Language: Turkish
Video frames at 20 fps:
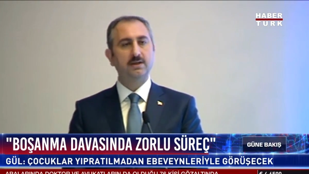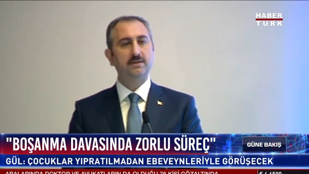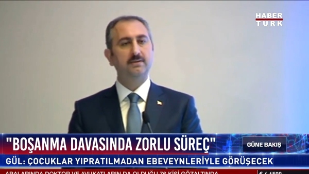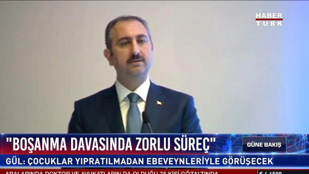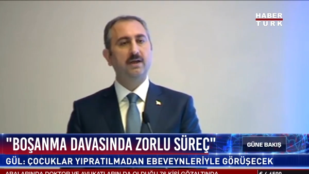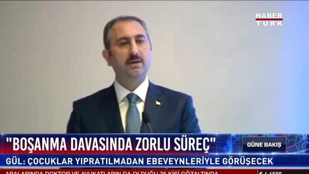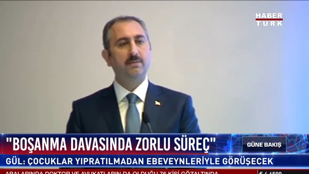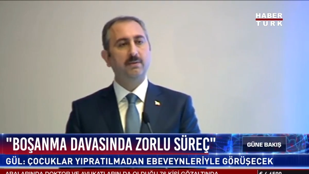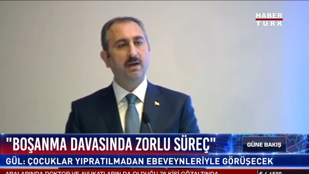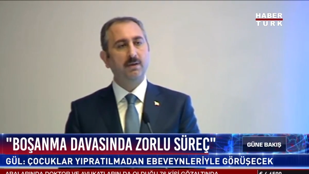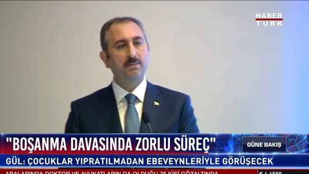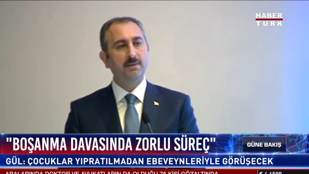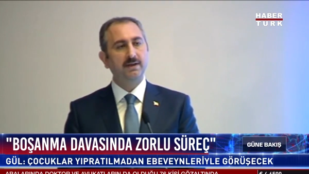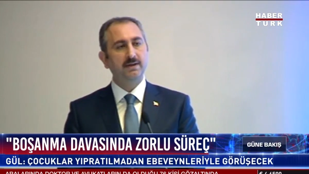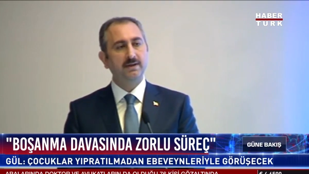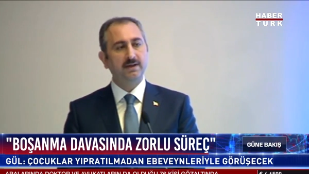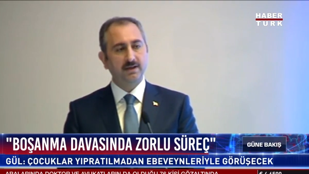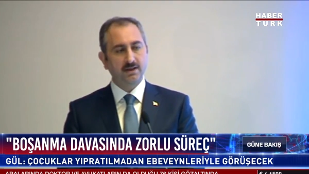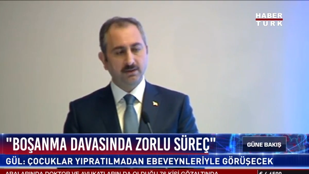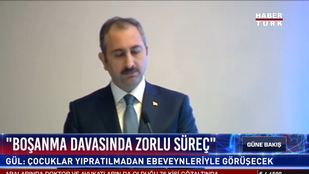Tamamen
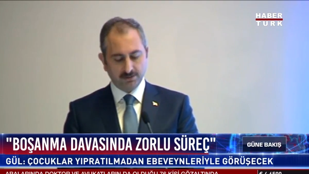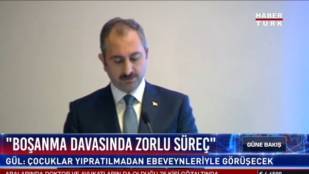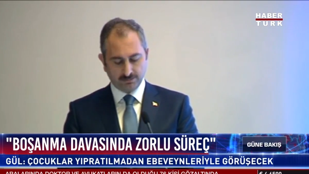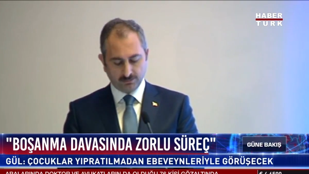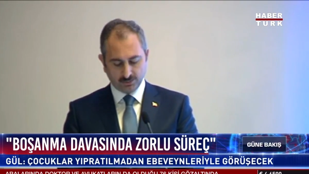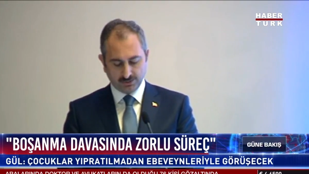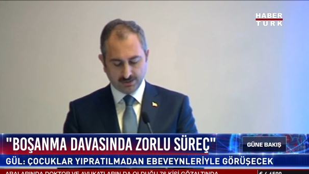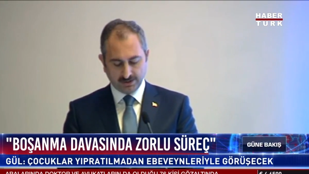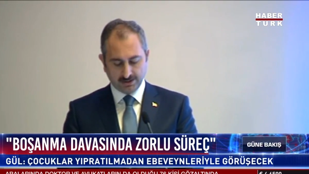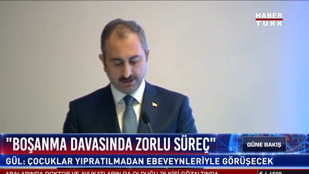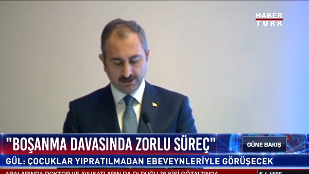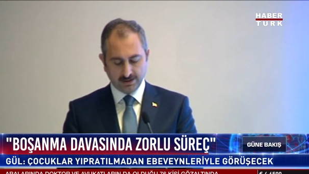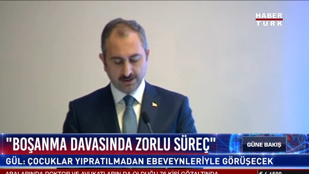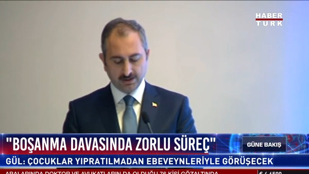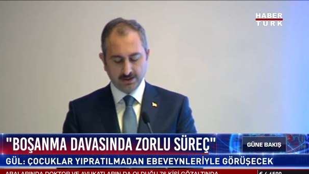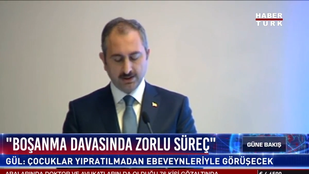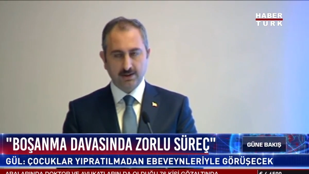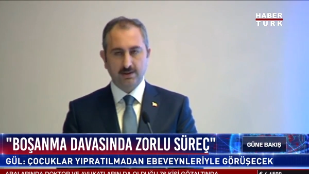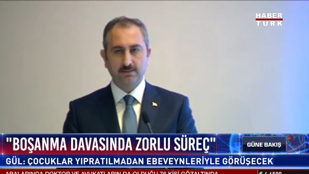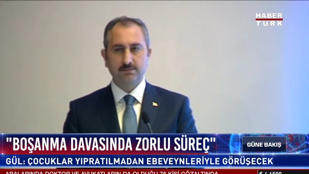yeni bir modelle
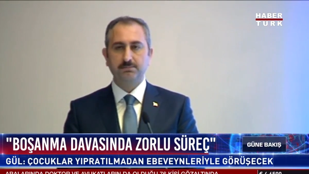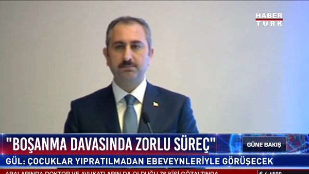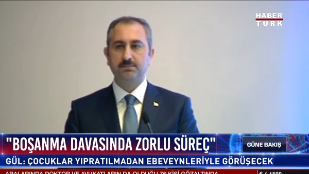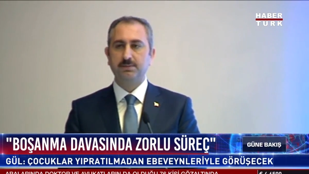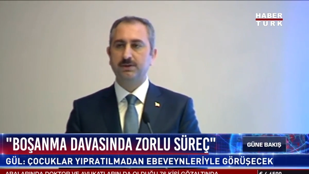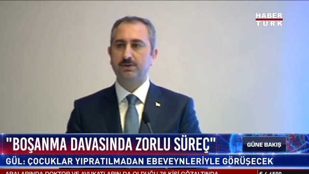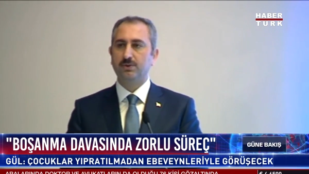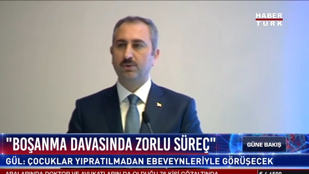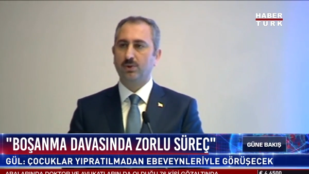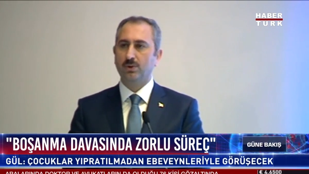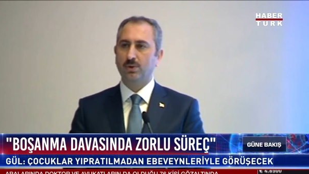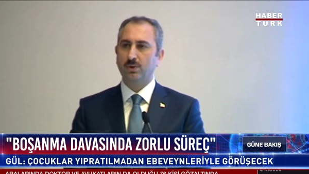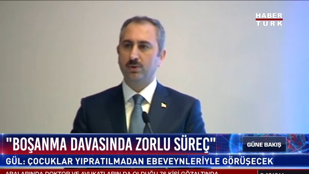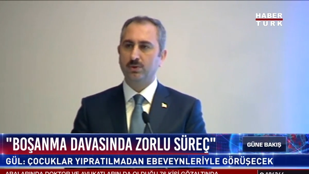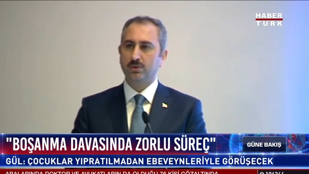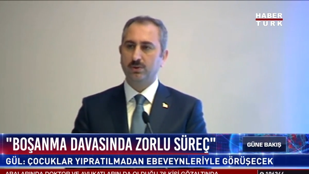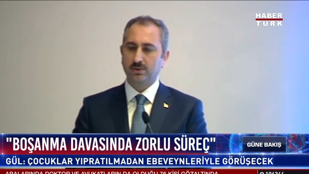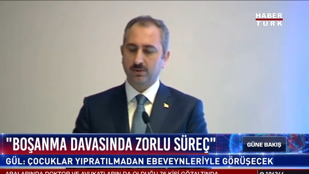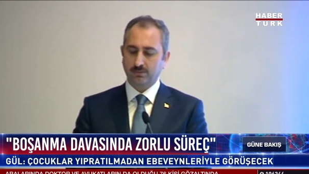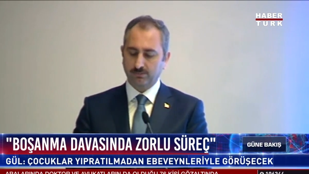psikolog
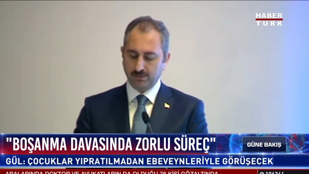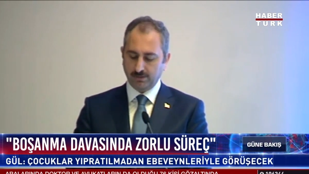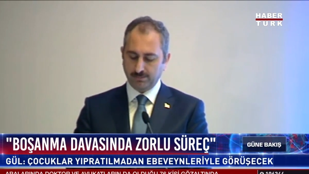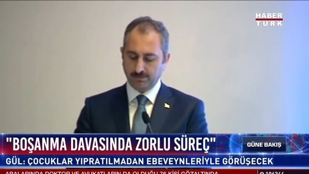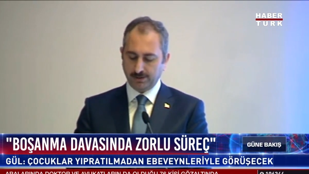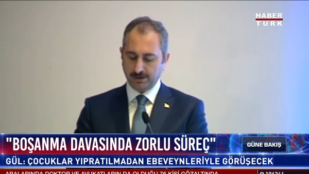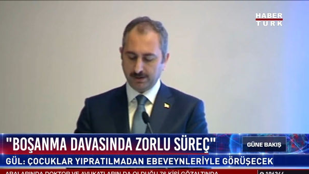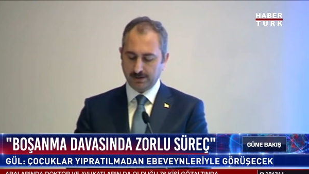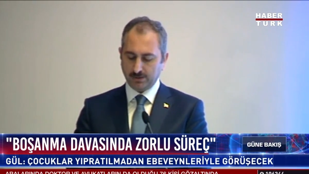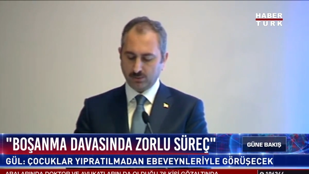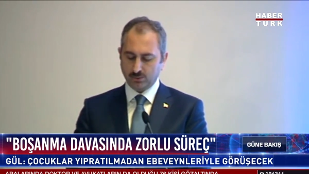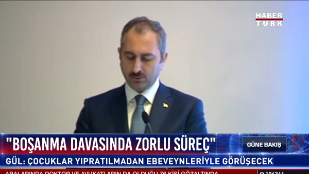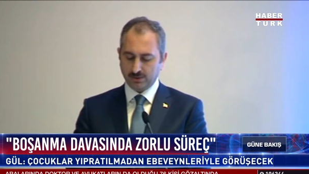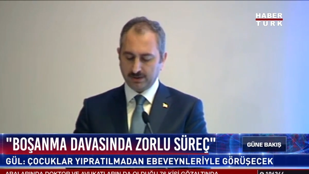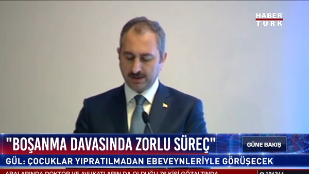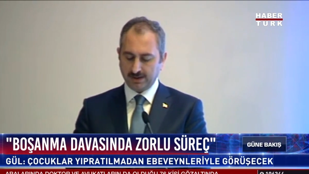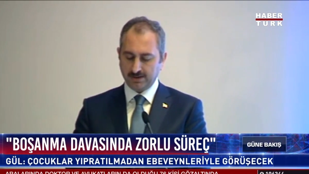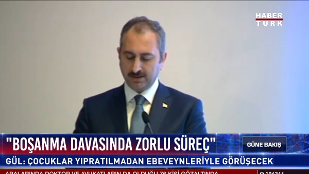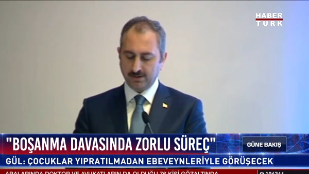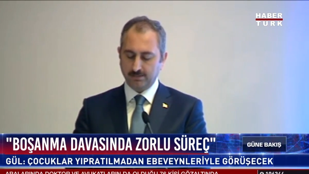ve
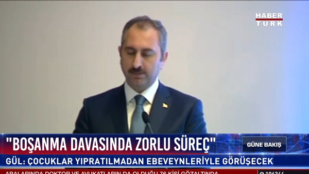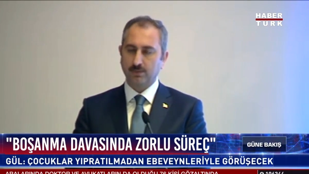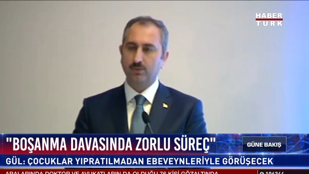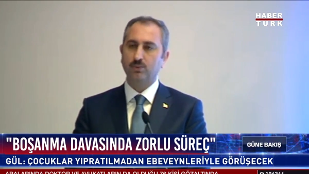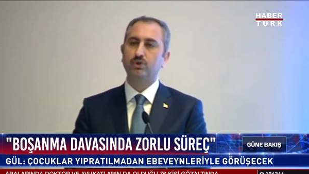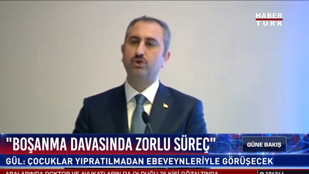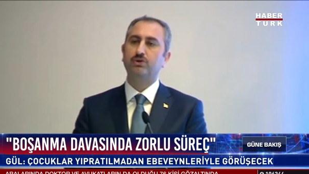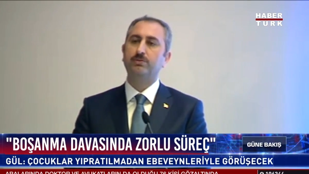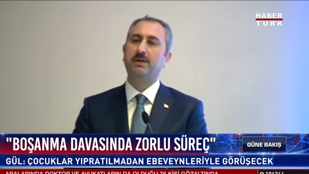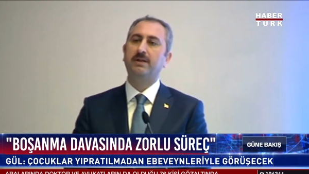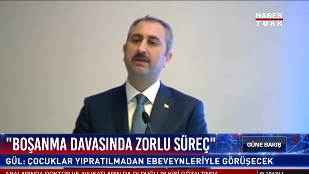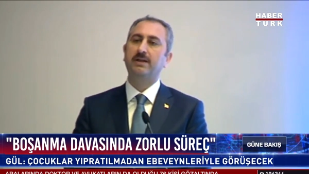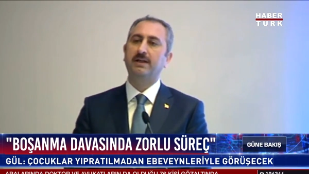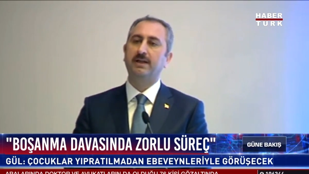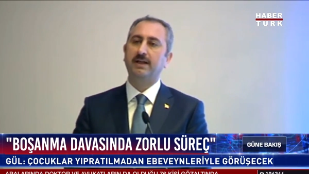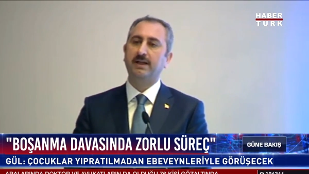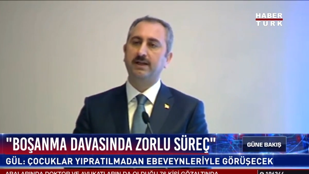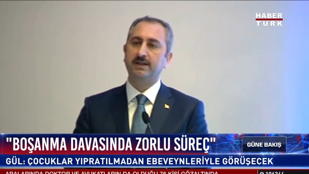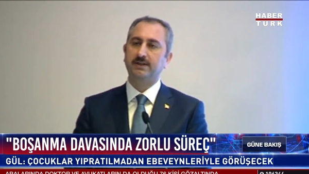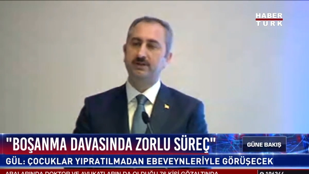pedagoglar gibi uzmanlar
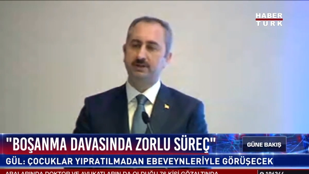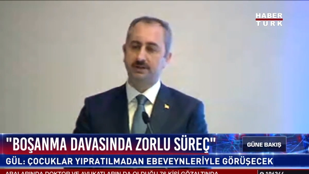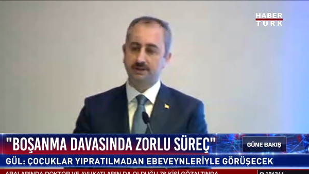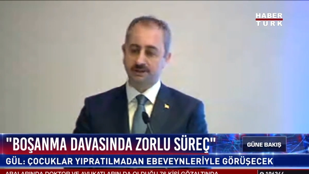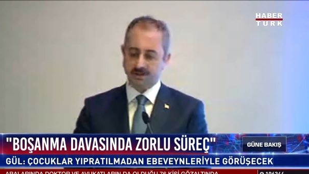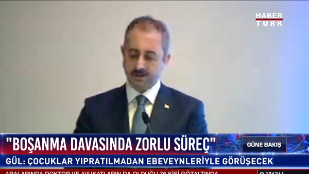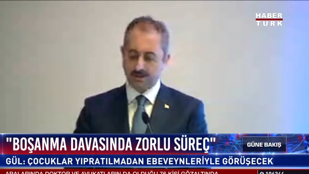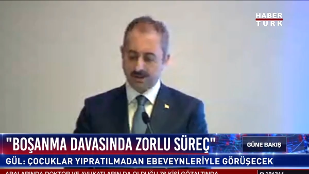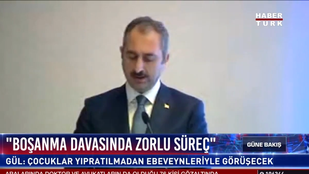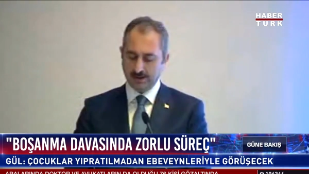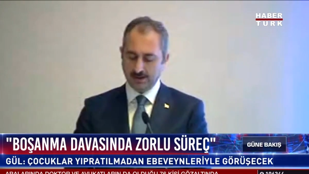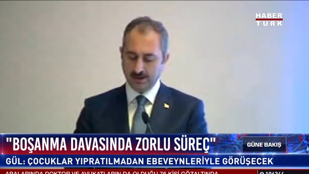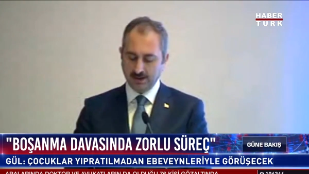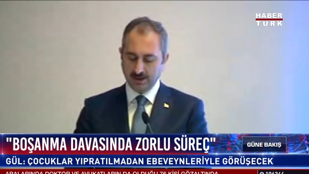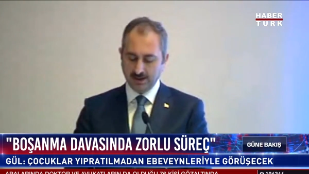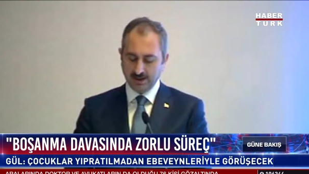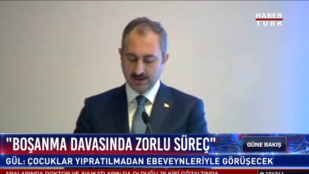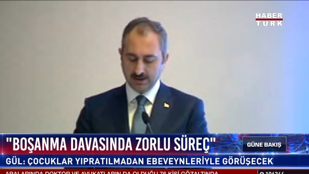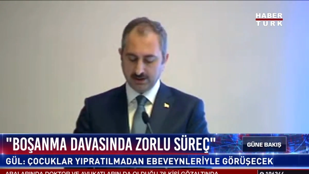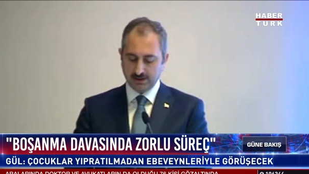aracılığıyla
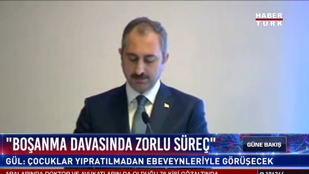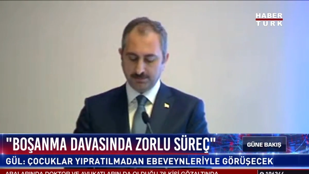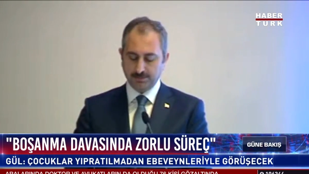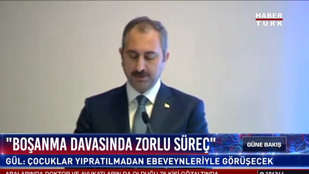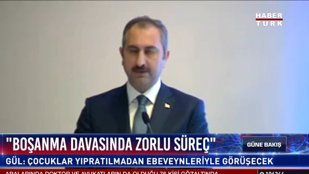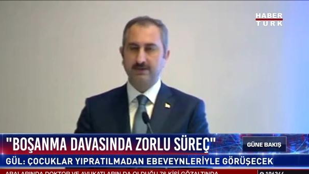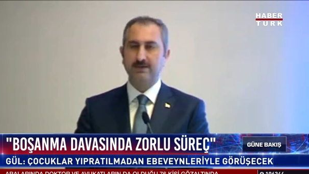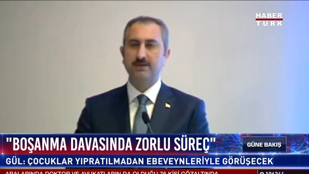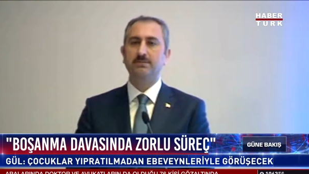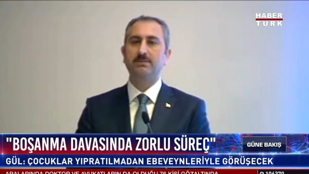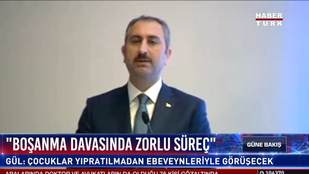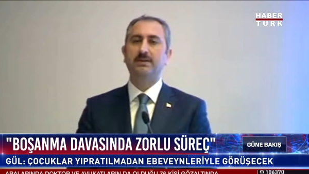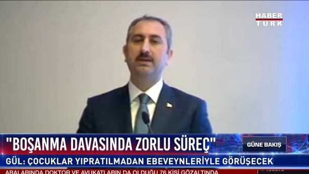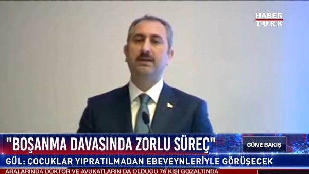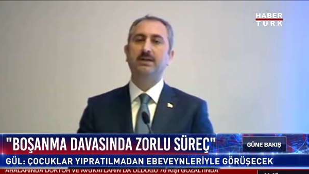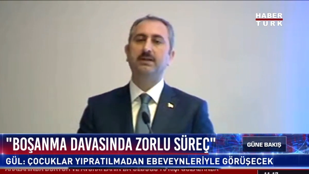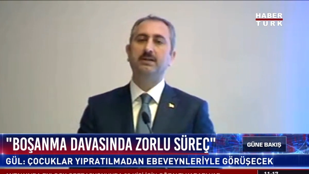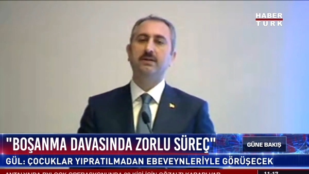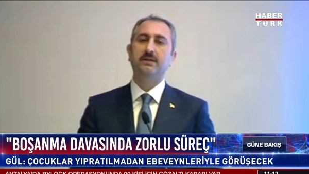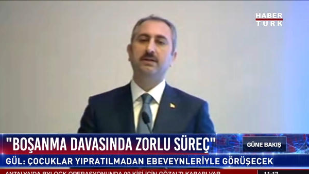
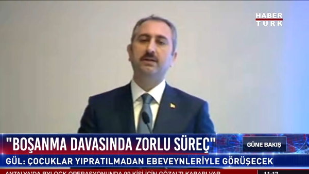yıpratılmadan